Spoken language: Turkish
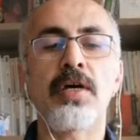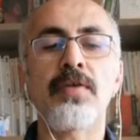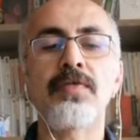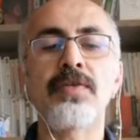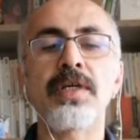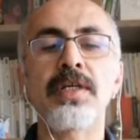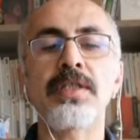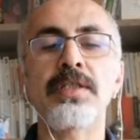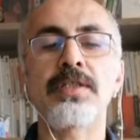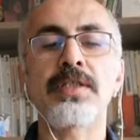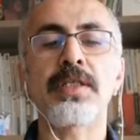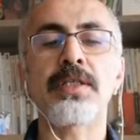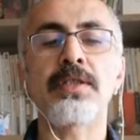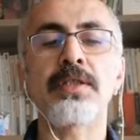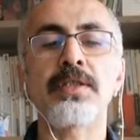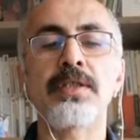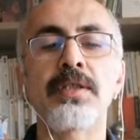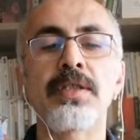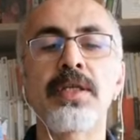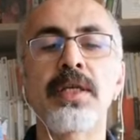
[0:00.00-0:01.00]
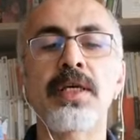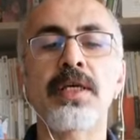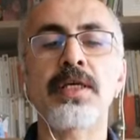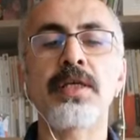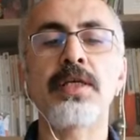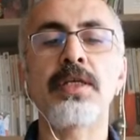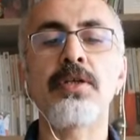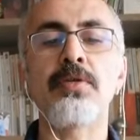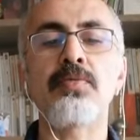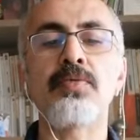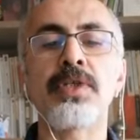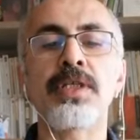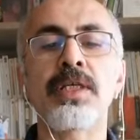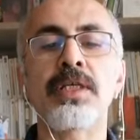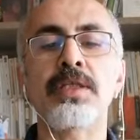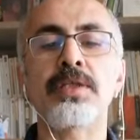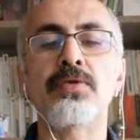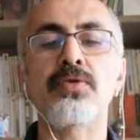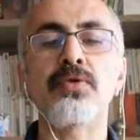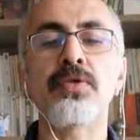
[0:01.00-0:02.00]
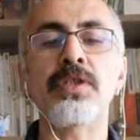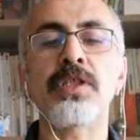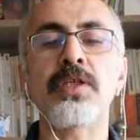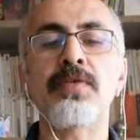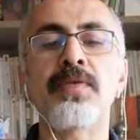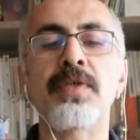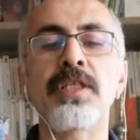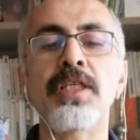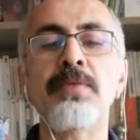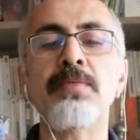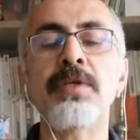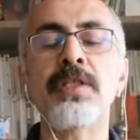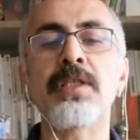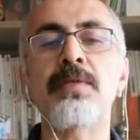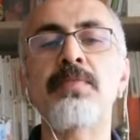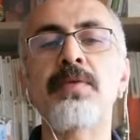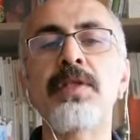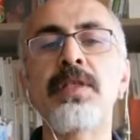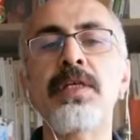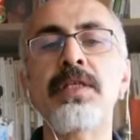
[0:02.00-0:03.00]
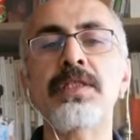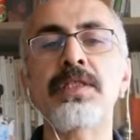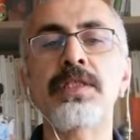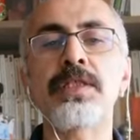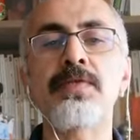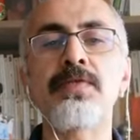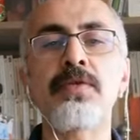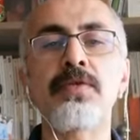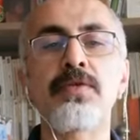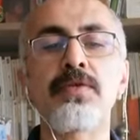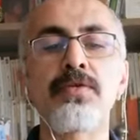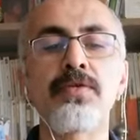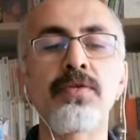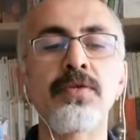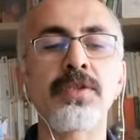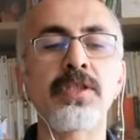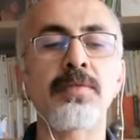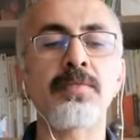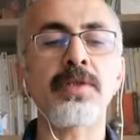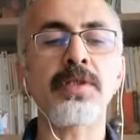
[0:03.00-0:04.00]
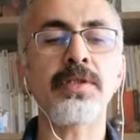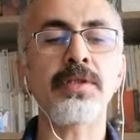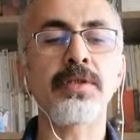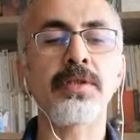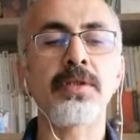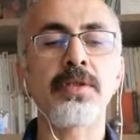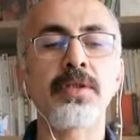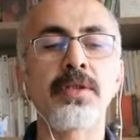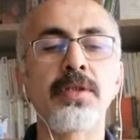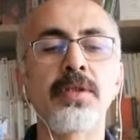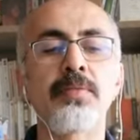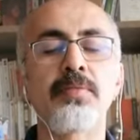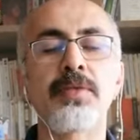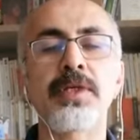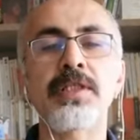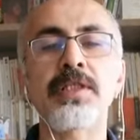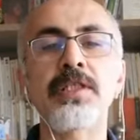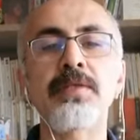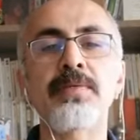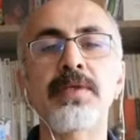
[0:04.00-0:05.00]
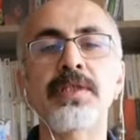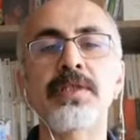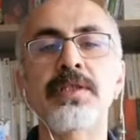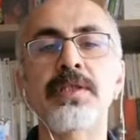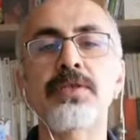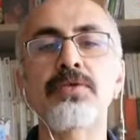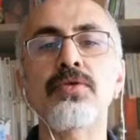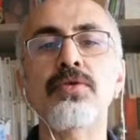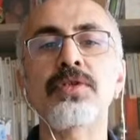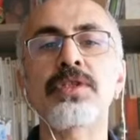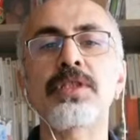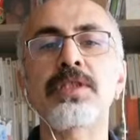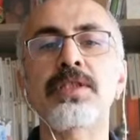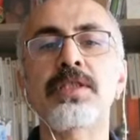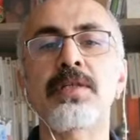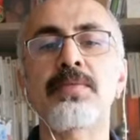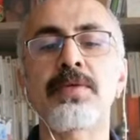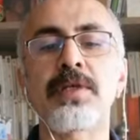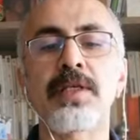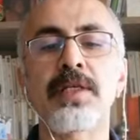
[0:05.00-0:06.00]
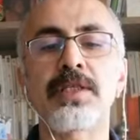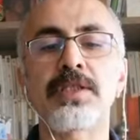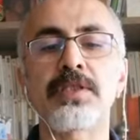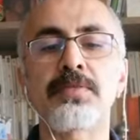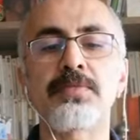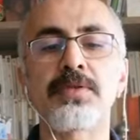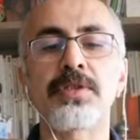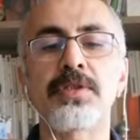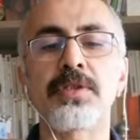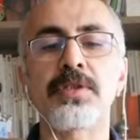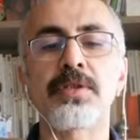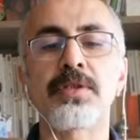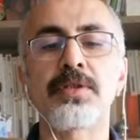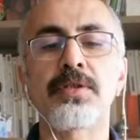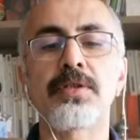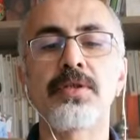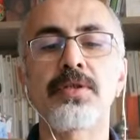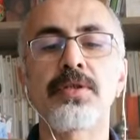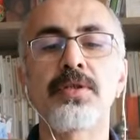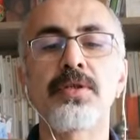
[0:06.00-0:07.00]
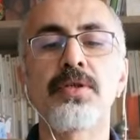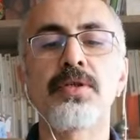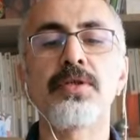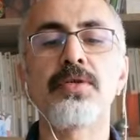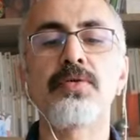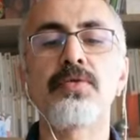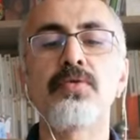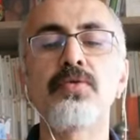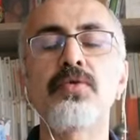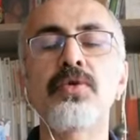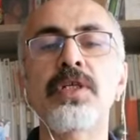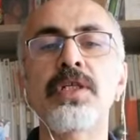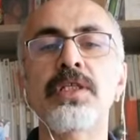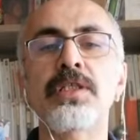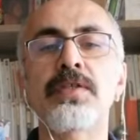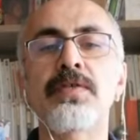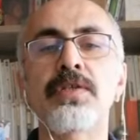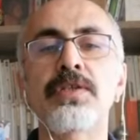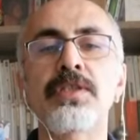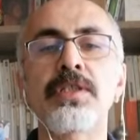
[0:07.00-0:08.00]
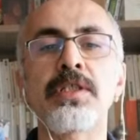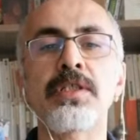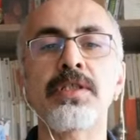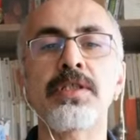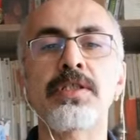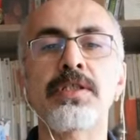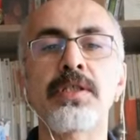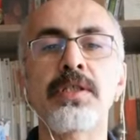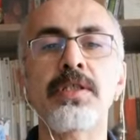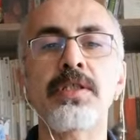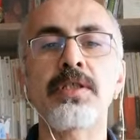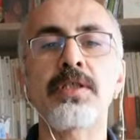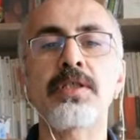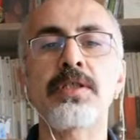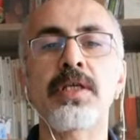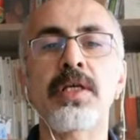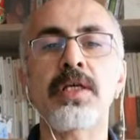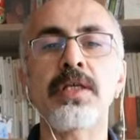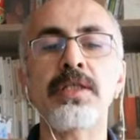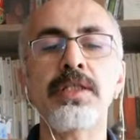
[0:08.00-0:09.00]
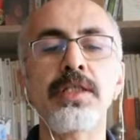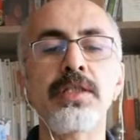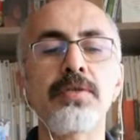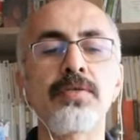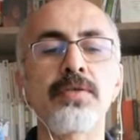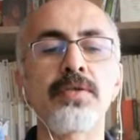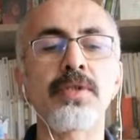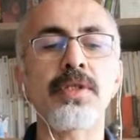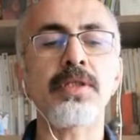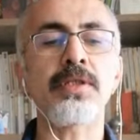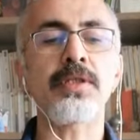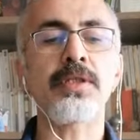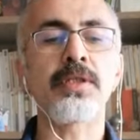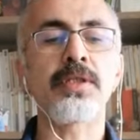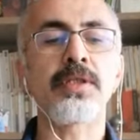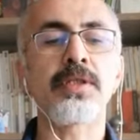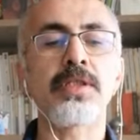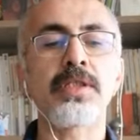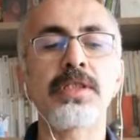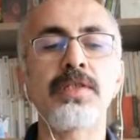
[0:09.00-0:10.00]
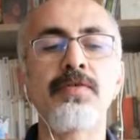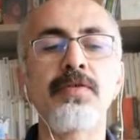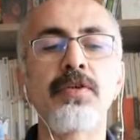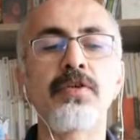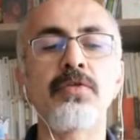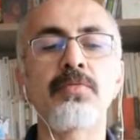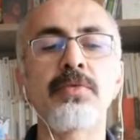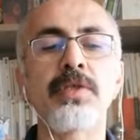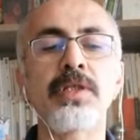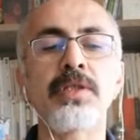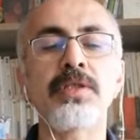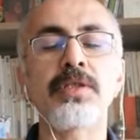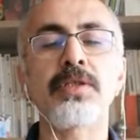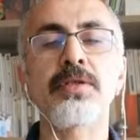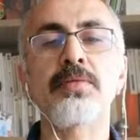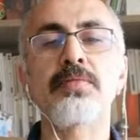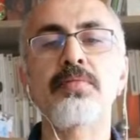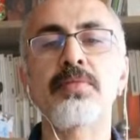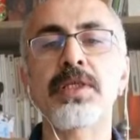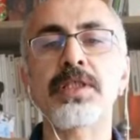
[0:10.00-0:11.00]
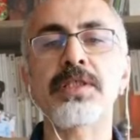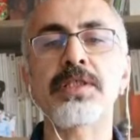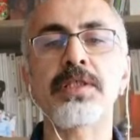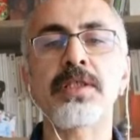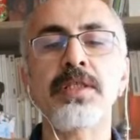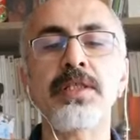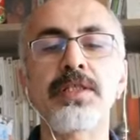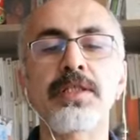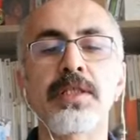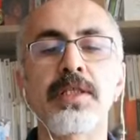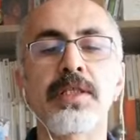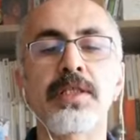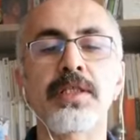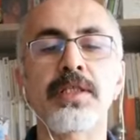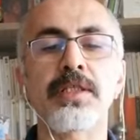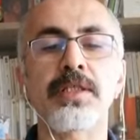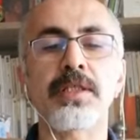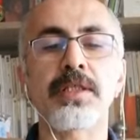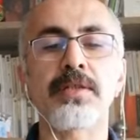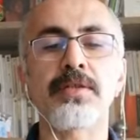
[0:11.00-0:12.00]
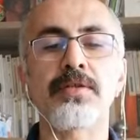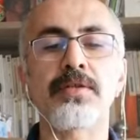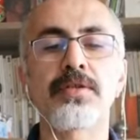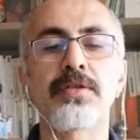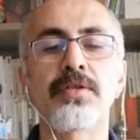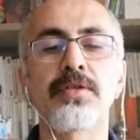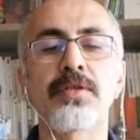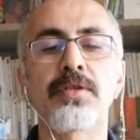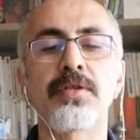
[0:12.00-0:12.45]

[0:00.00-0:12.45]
Afganistan, Irak, Libya, Suriye ve Yemen'de binlerce sivil öldüğü zaman batılı basında çok cılız haberler çıkmıştı. Ukrayna Savaşı'nda da ise daha ilk günden sivil ölümler basında ilk sıralarda yer alıyor.